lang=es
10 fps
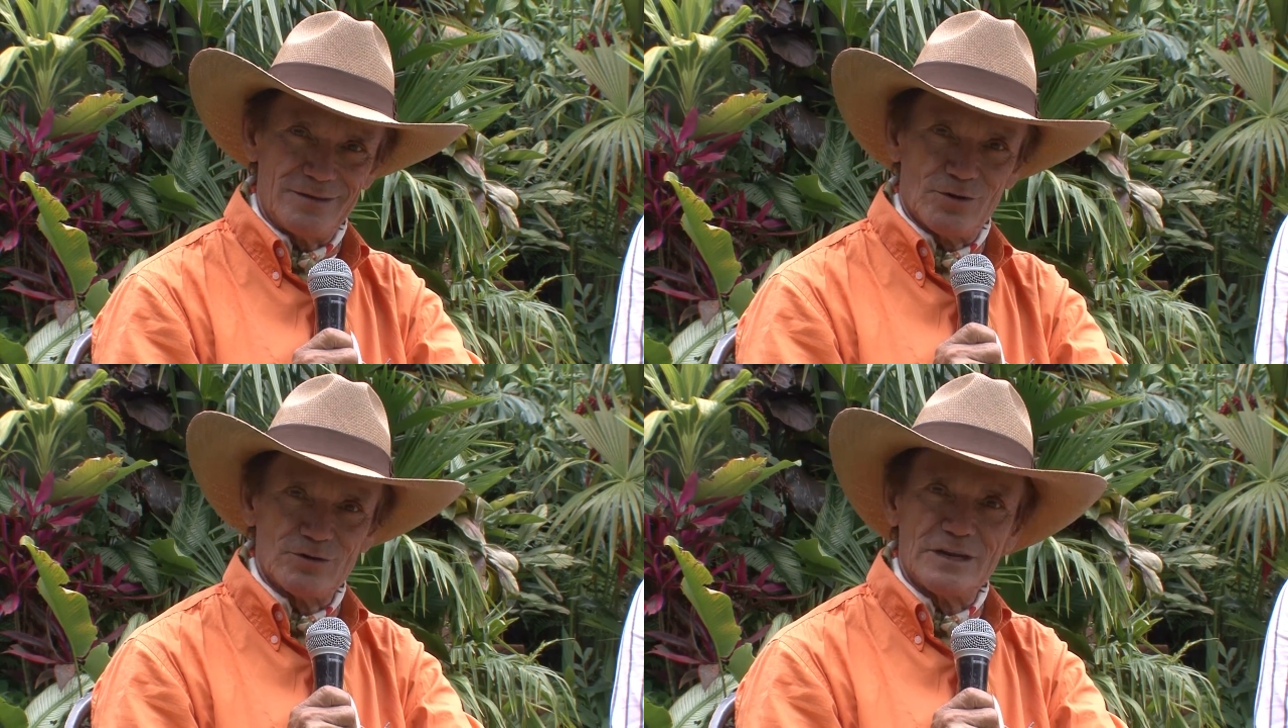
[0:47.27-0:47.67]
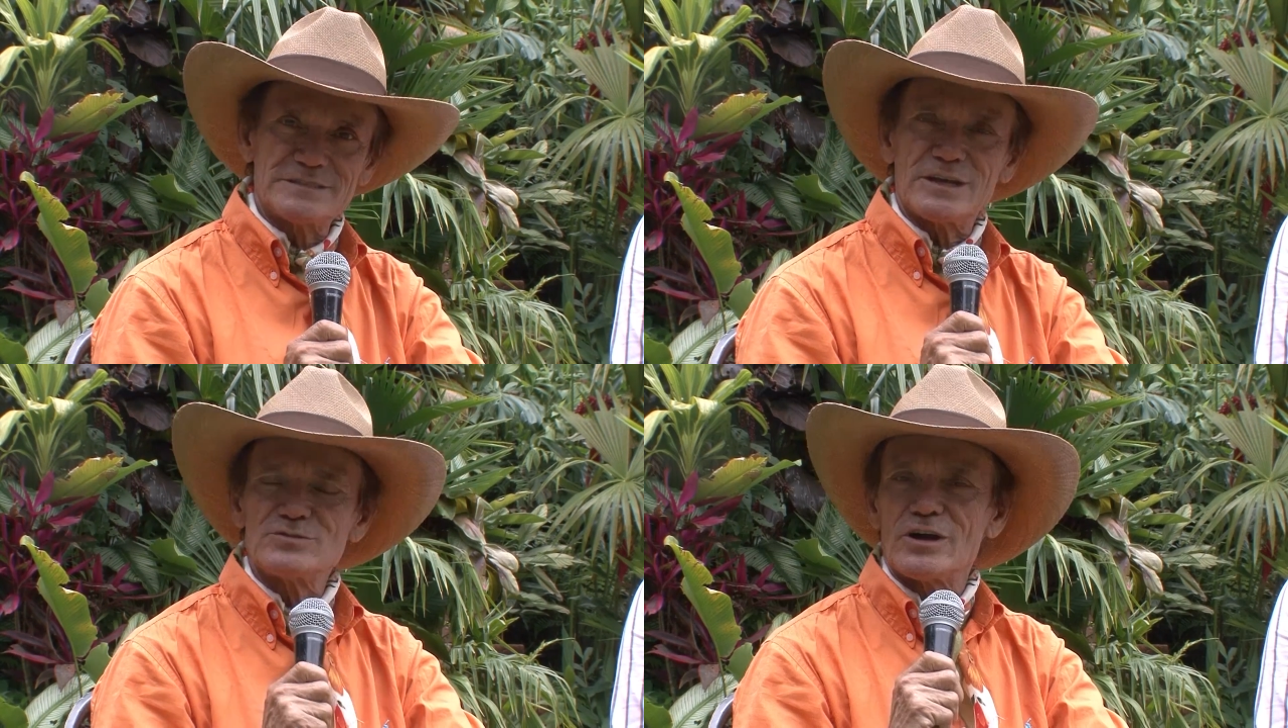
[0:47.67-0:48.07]
Y hoy
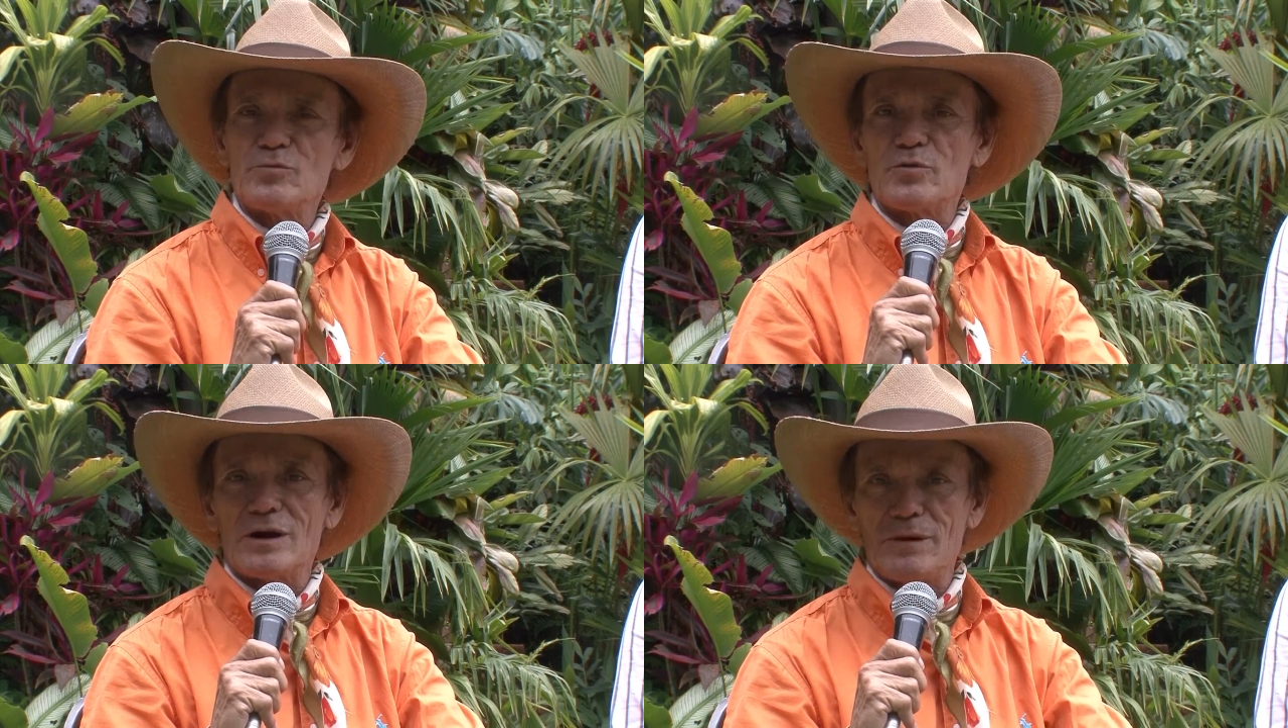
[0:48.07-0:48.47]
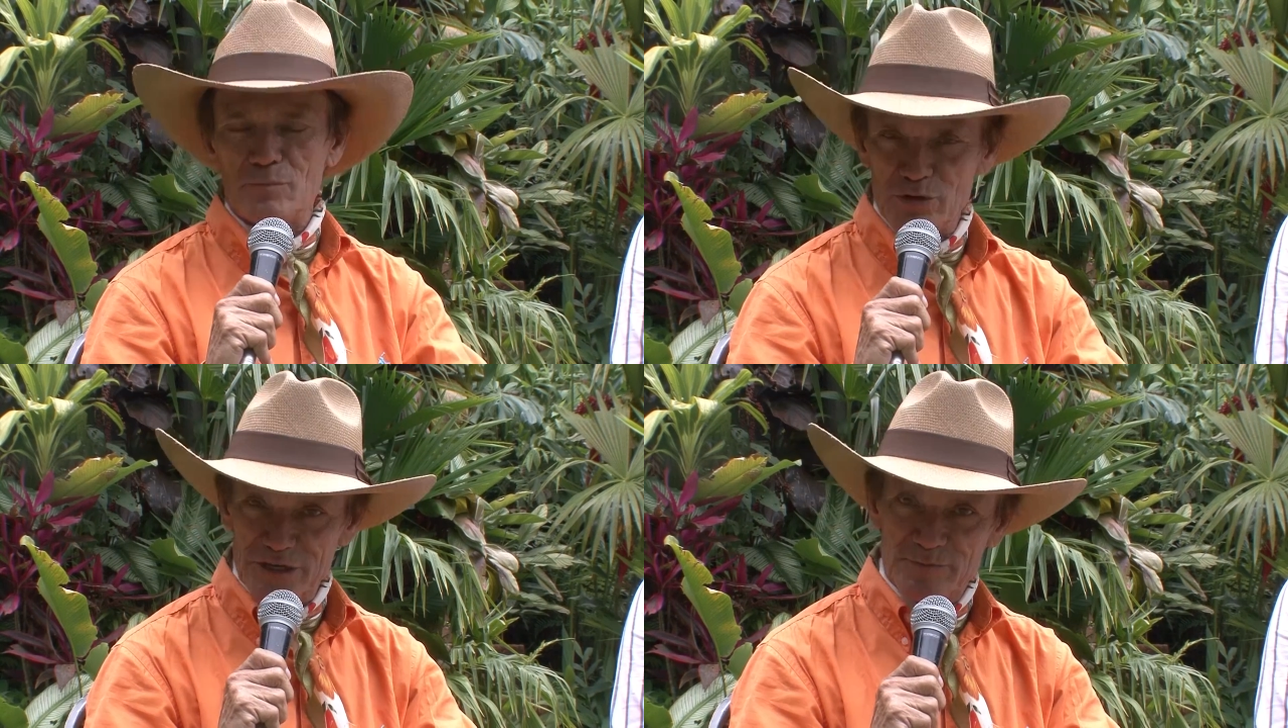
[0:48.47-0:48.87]
les quiero llevar un
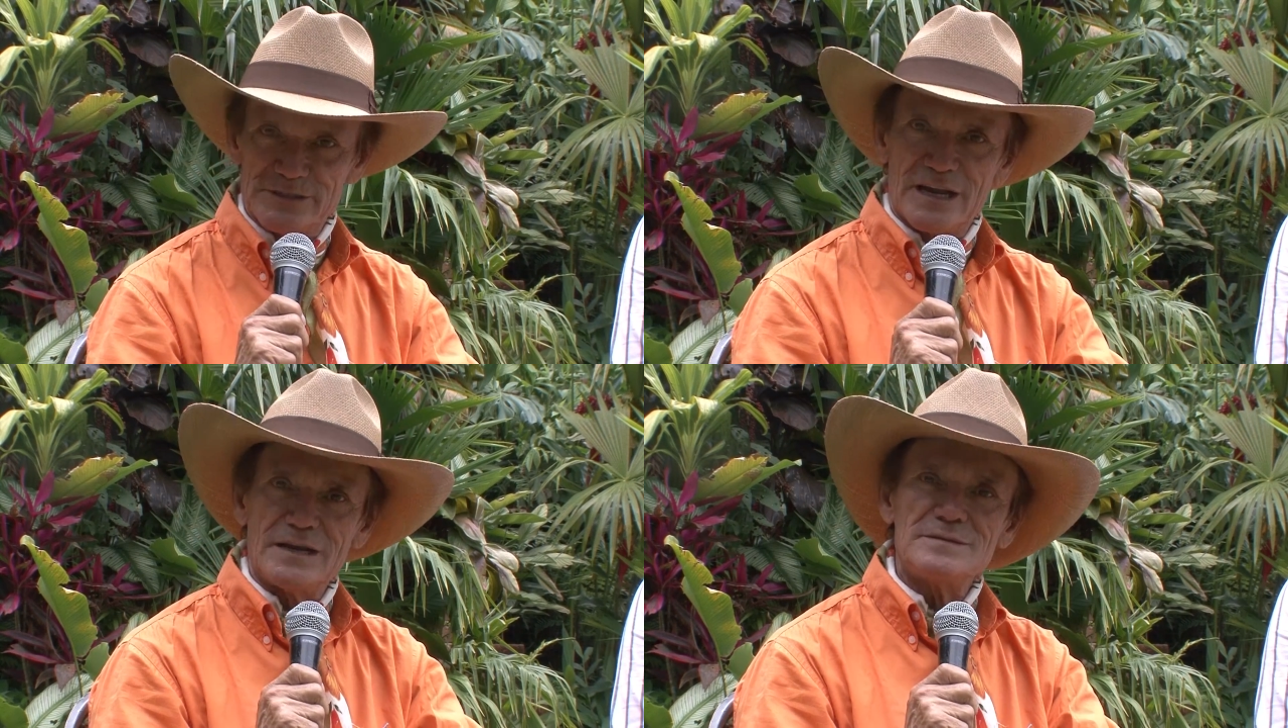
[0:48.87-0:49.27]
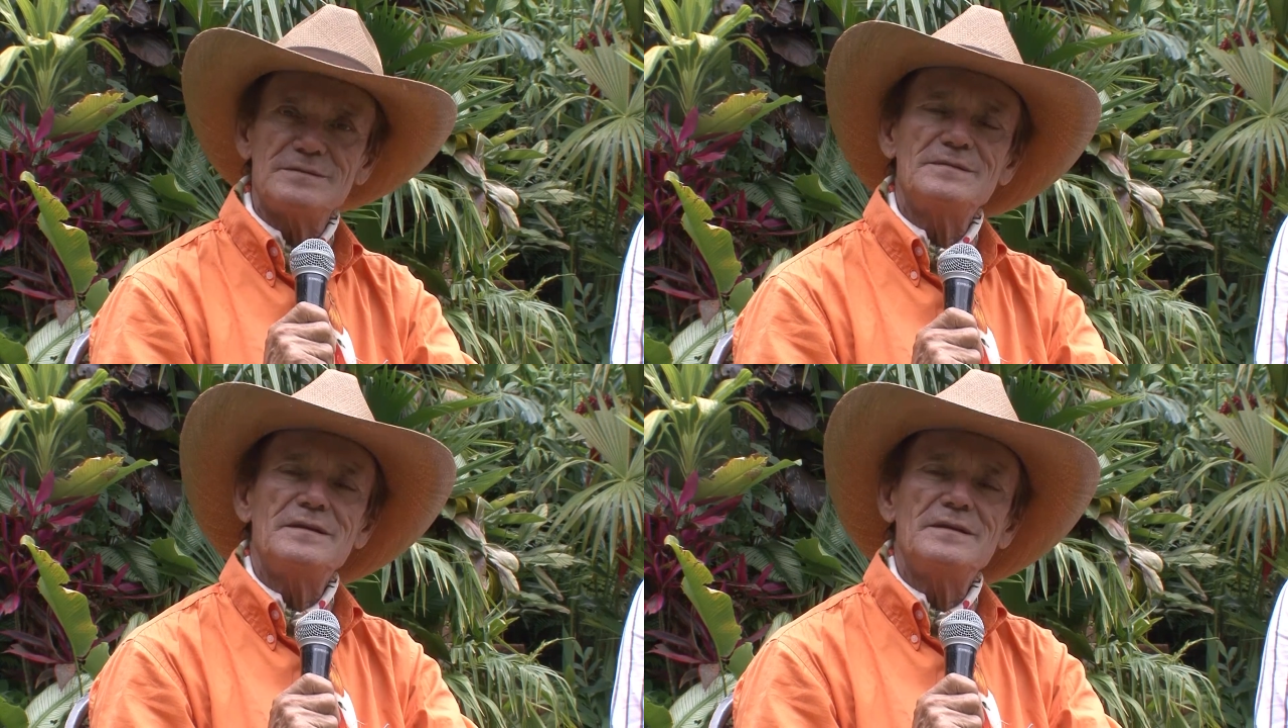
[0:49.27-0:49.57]
programa muy especial